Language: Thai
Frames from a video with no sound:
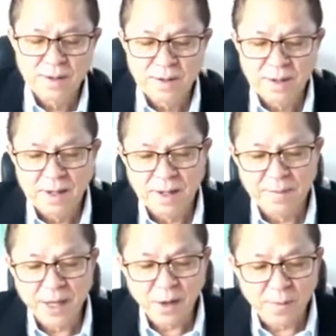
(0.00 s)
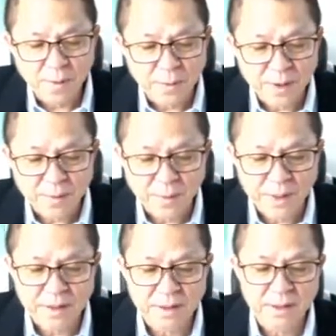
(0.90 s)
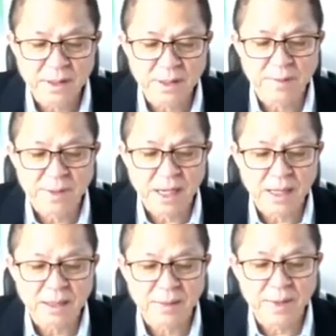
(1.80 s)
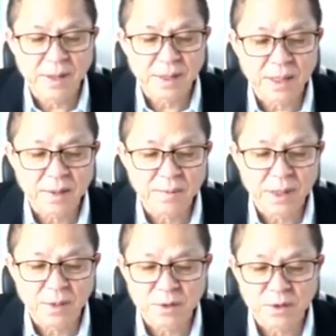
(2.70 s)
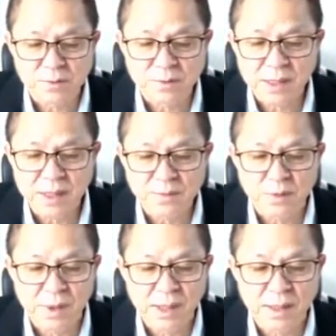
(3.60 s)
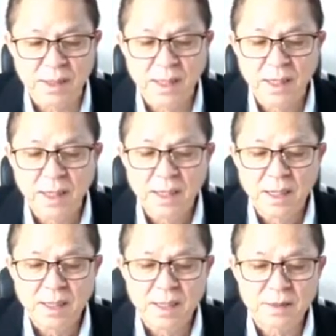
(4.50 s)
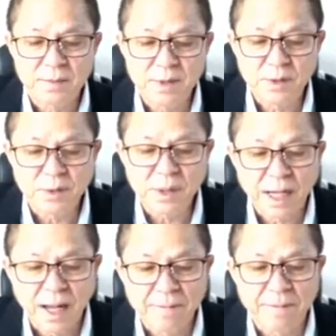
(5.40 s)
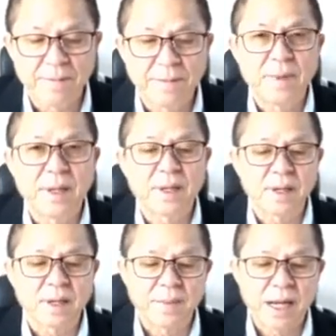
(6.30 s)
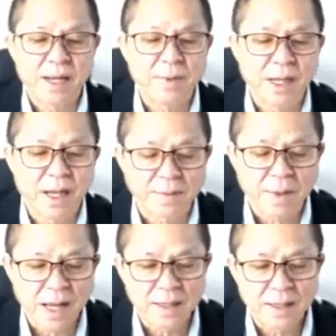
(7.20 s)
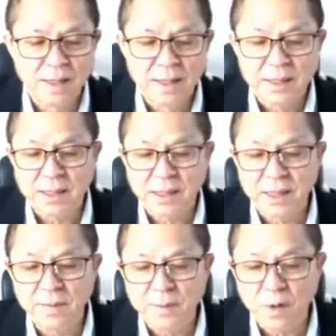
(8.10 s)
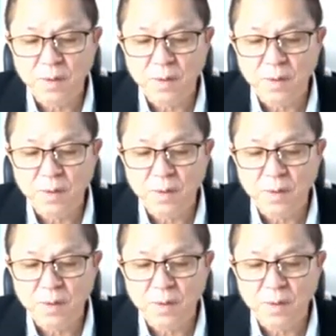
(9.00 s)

เรนซีคืออะไรพยายามที่จะทำความเข้าใจกับมันนะครับแต่ไม่ได้จะไปยุ่งอะไรกับเขาเนี่ยนี่ผมเห็นเมื่อเช้าในจีนออกโรงเตือนแล้วครับ